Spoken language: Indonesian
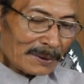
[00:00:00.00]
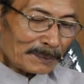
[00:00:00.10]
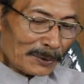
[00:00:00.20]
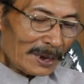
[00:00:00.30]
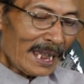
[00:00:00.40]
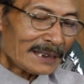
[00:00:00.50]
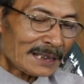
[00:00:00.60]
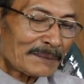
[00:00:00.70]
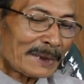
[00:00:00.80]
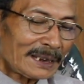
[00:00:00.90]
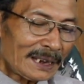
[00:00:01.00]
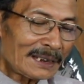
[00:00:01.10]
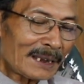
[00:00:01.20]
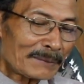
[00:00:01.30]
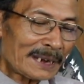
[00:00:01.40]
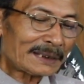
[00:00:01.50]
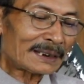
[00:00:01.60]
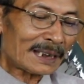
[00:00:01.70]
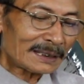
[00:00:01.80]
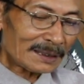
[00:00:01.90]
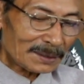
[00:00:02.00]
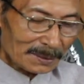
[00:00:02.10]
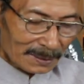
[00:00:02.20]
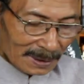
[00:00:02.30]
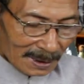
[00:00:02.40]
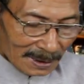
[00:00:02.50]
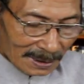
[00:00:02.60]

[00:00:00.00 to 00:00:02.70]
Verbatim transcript: bu, boleh asal bagian yang paling dekat itu.